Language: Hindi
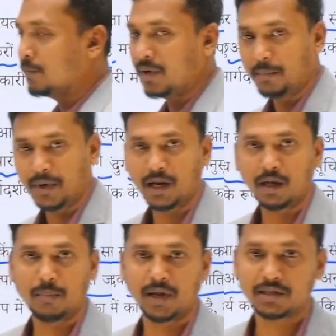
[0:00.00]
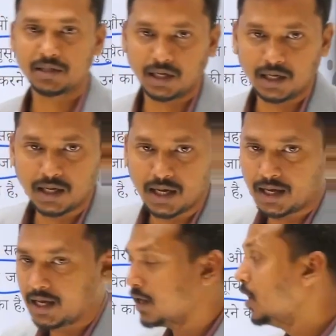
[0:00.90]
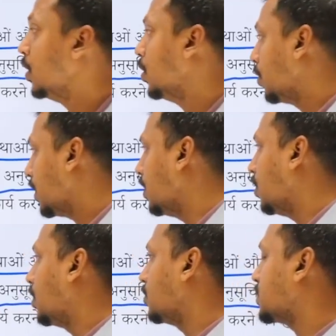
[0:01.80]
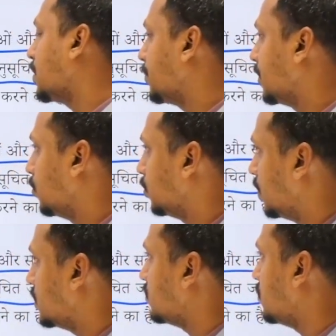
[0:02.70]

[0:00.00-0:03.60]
में निपटाने का प्रयास नहीं किया गया है ओके और उसका फिर उद्देश्य भी